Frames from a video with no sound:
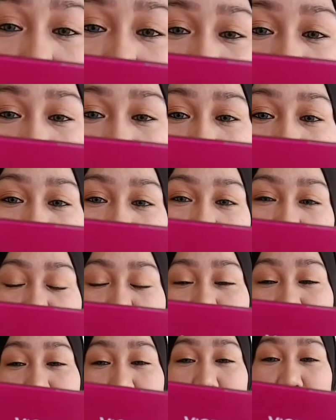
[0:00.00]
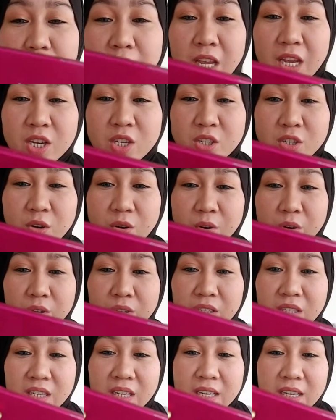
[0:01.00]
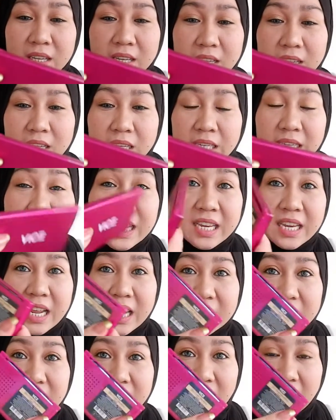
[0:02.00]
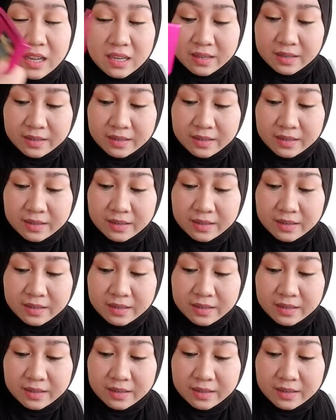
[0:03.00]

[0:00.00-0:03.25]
Duo Finish Foundation Kinesa.